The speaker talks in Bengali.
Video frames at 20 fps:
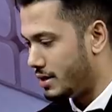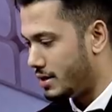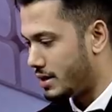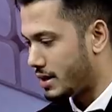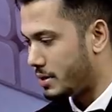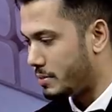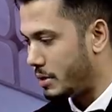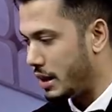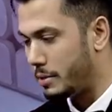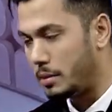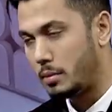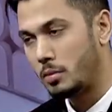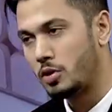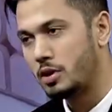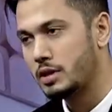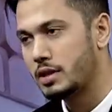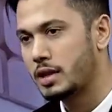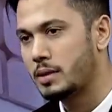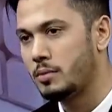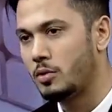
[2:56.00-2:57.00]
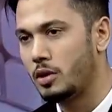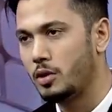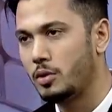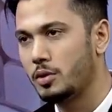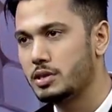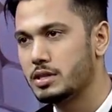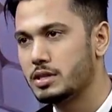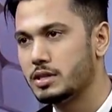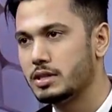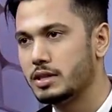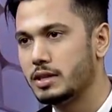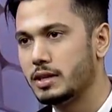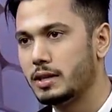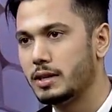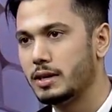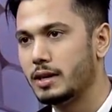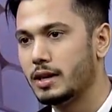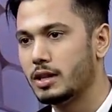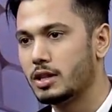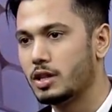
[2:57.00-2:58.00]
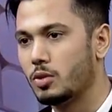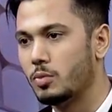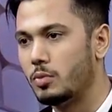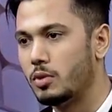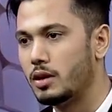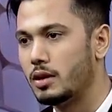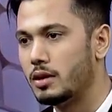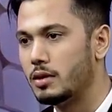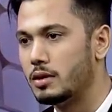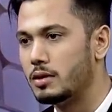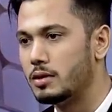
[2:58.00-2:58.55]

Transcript: তাকে ভাইবা বোর্ডে তাকে বলা হয়েছে যে তোমার